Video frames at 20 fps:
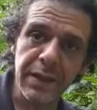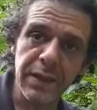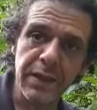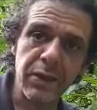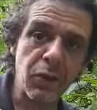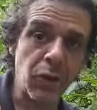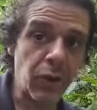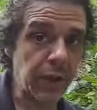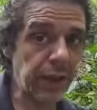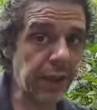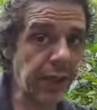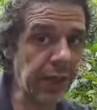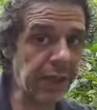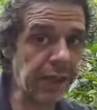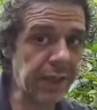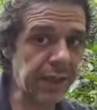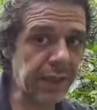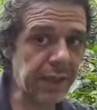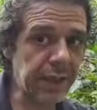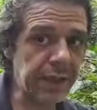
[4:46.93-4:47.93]
que
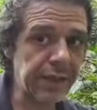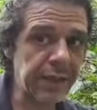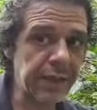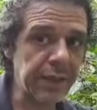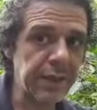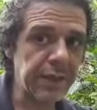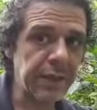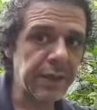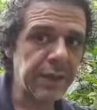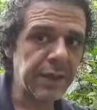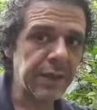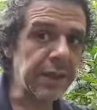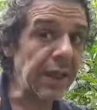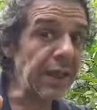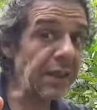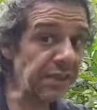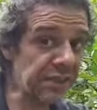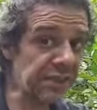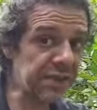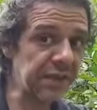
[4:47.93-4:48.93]
orienta, que
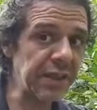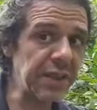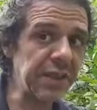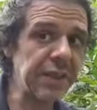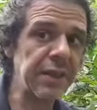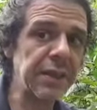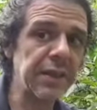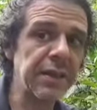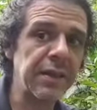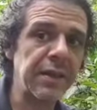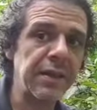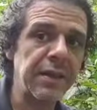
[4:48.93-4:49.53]
ensina.